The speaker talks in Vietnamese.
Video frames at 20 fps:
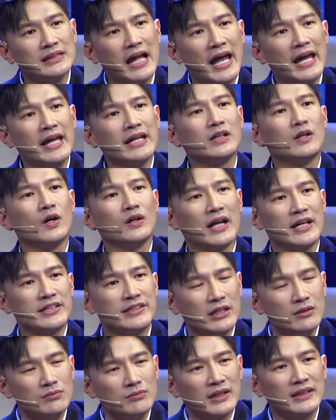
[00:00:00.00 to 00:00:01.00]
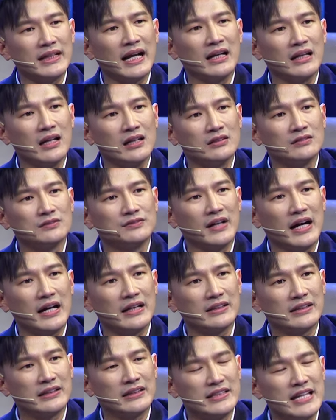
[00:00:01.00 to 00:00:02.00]
để có thể chứng minh năng lực
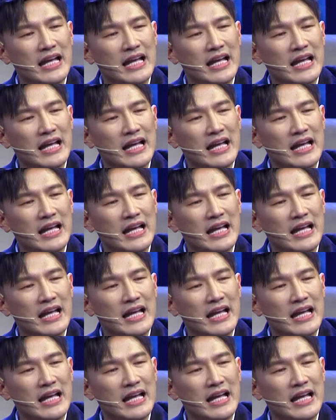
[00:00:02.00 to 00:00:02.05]
và